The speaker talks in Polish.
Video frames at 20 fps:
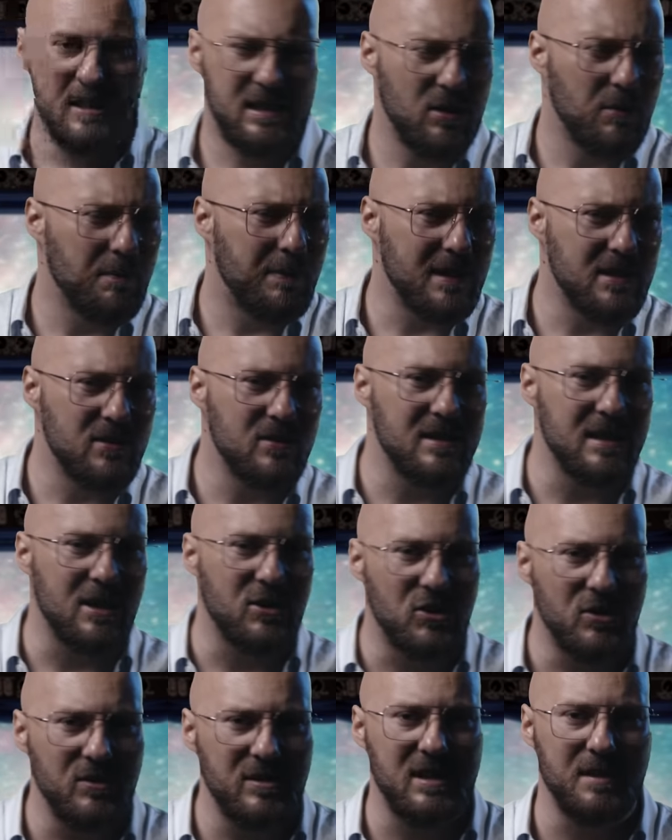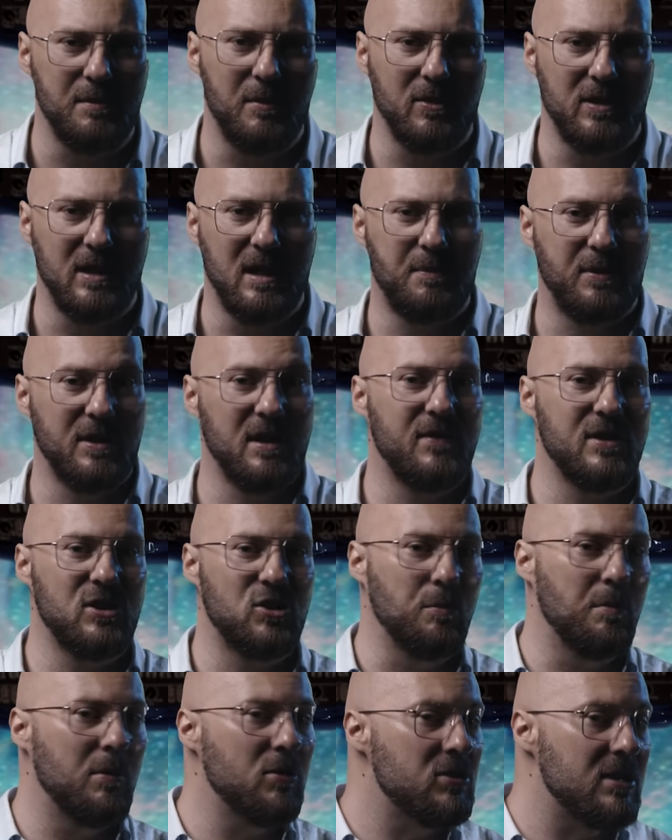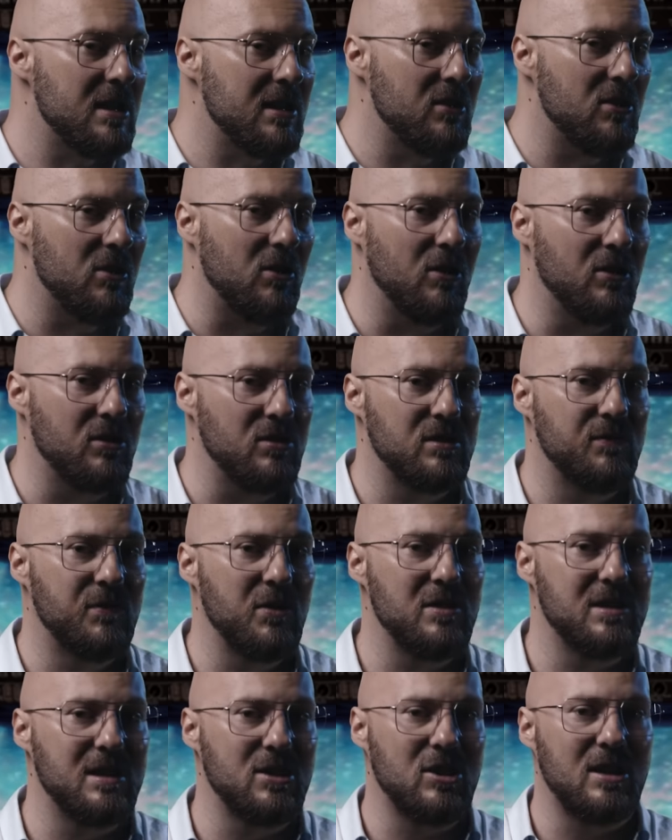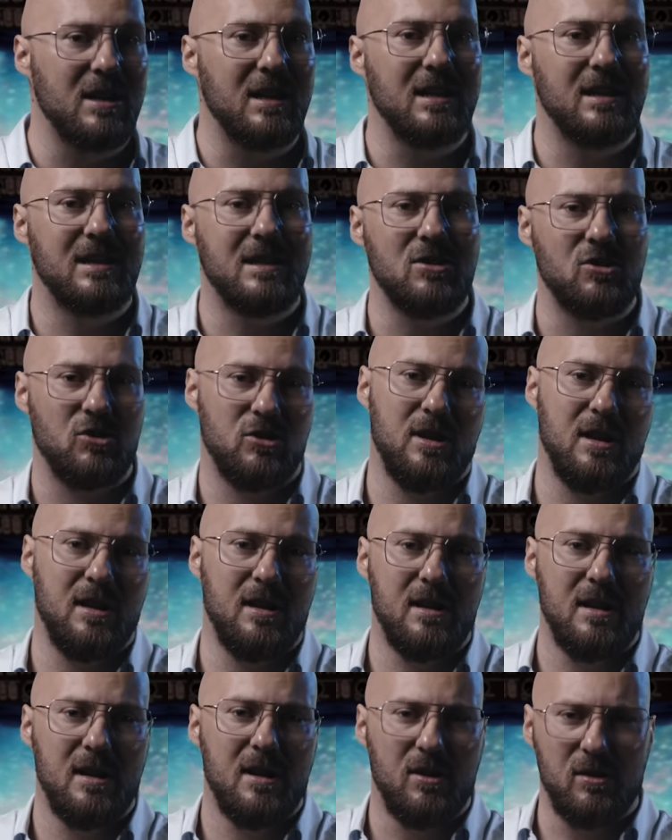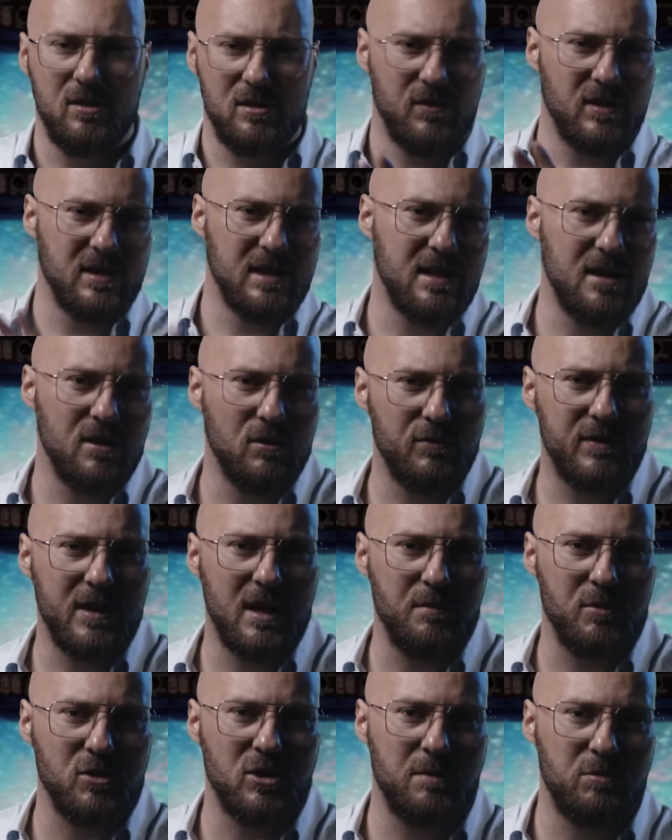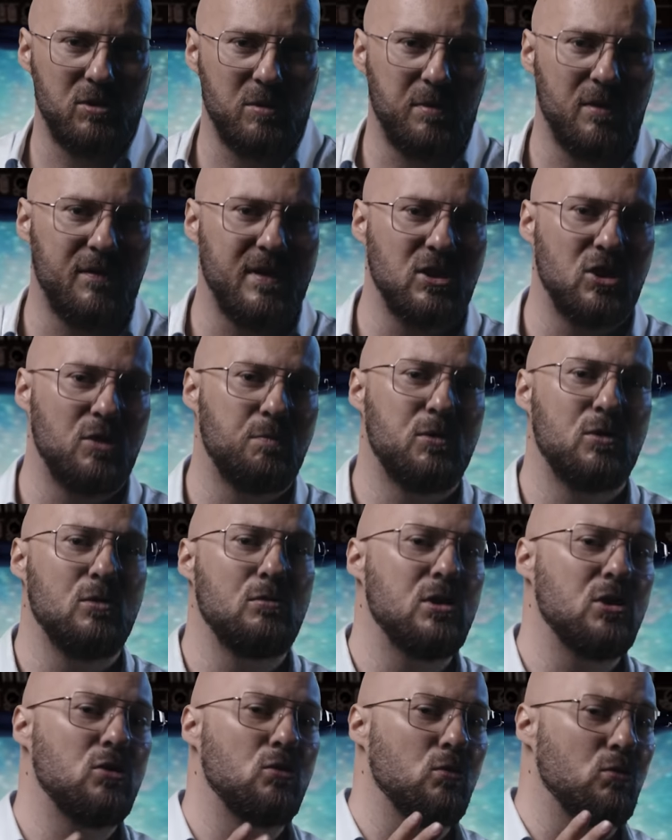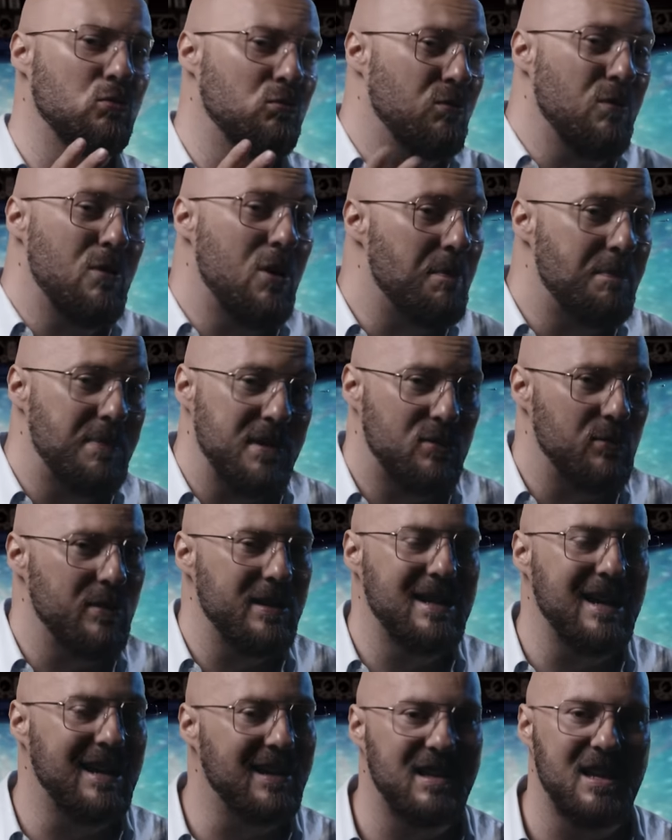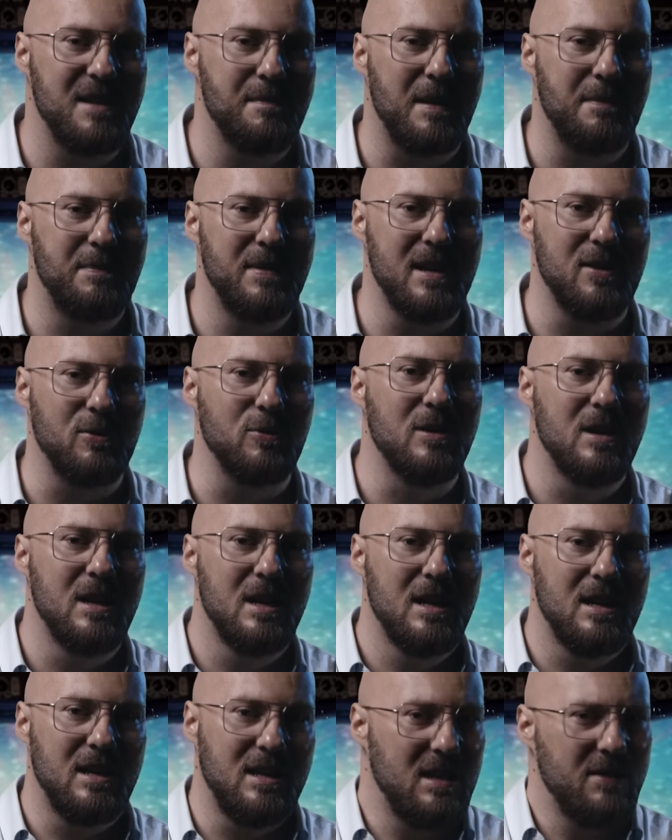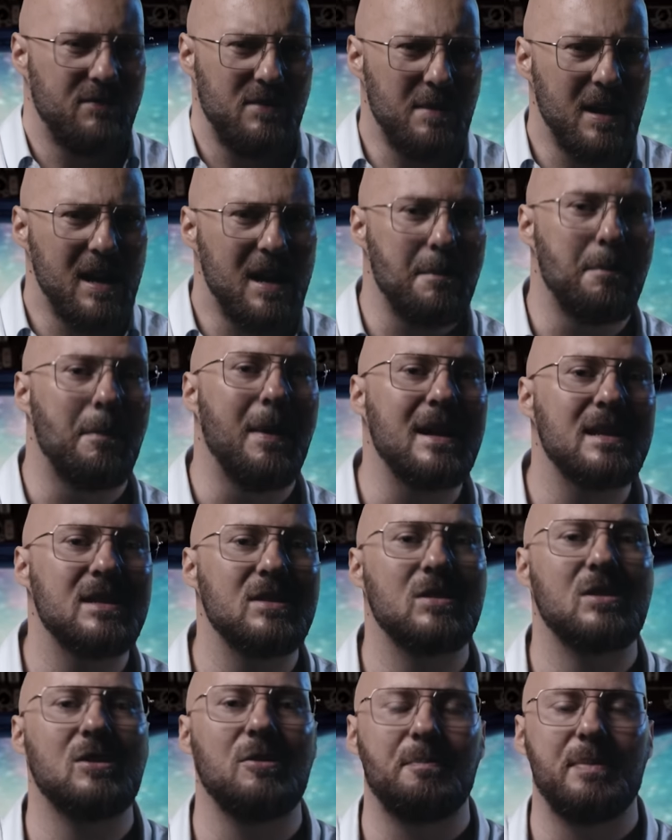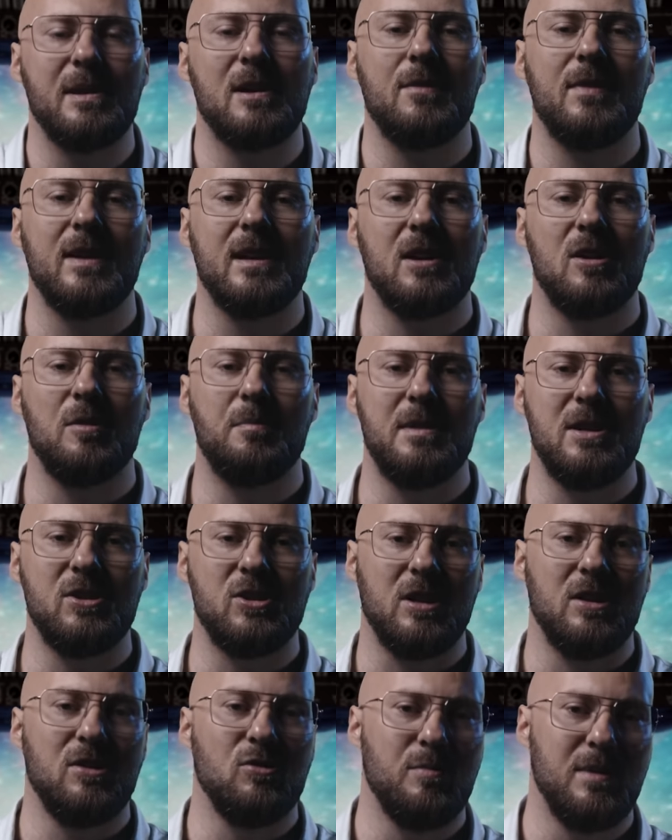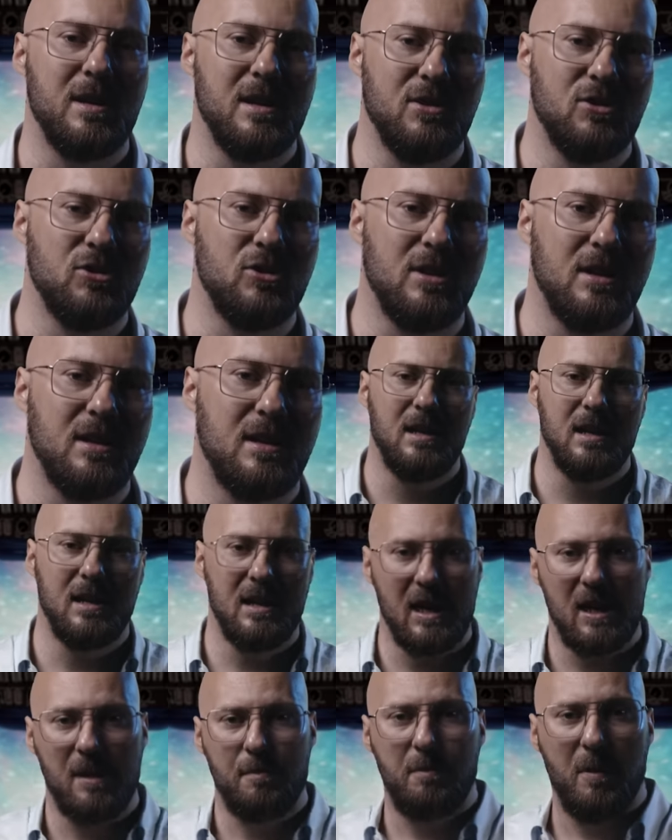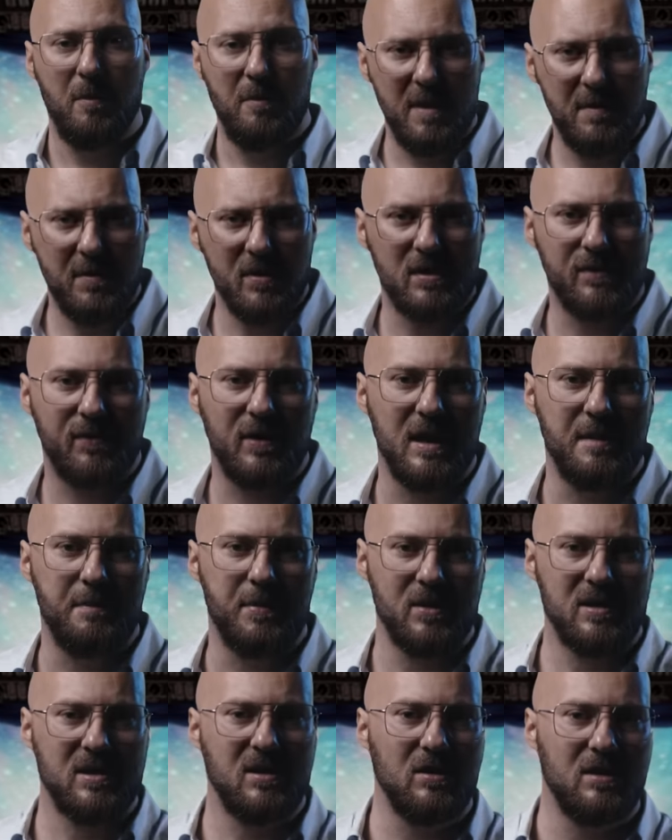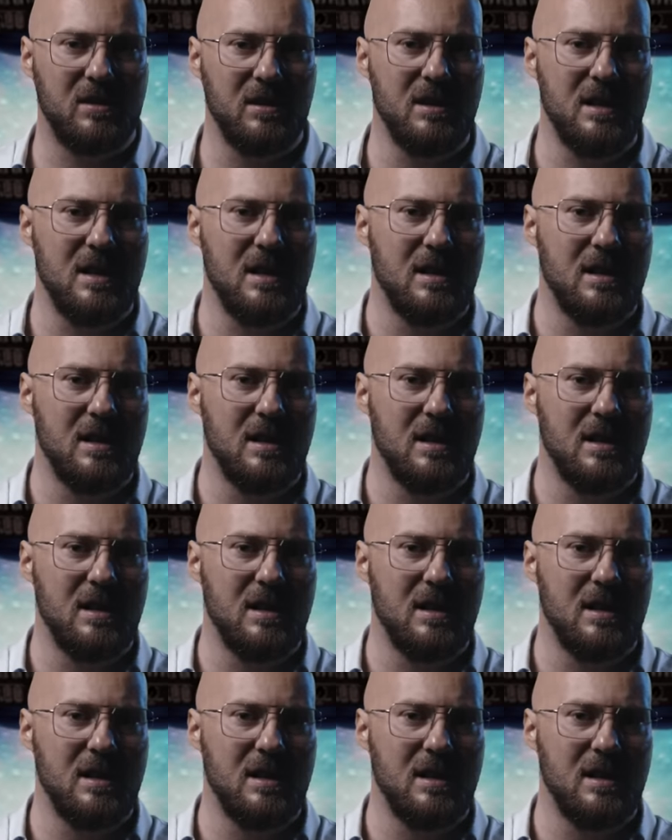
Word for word: Jest to bardzo znaczący model, ponieważ można go rozwiązać analitycznie. Rozwiązanie równań można przeprowadzić przy użyciu długopisu i kartki papieru i nie wymaga bardzo skomplikowanych obliczeń numerycznych. Jednak pomimo swojej prostoty,